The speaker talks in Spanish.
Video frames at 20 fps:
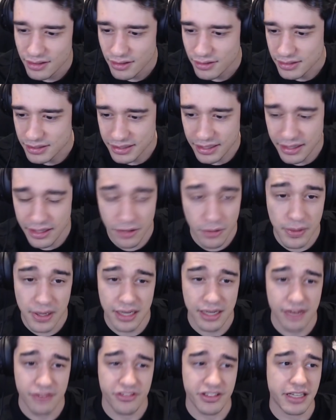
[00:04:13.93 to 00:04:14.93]
Es que da
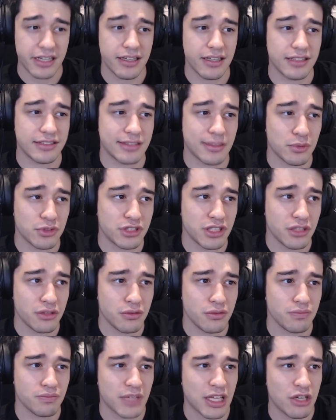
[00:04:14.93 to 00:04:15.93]
igual, al final estamos en
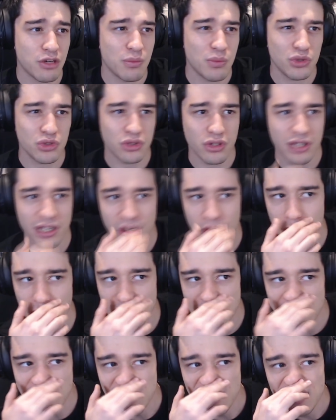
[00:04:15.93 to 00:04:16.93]
un, mundo en el
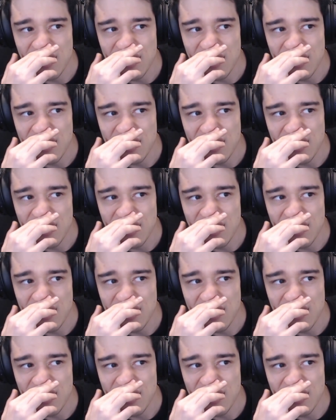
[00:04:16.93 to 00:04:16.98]
cual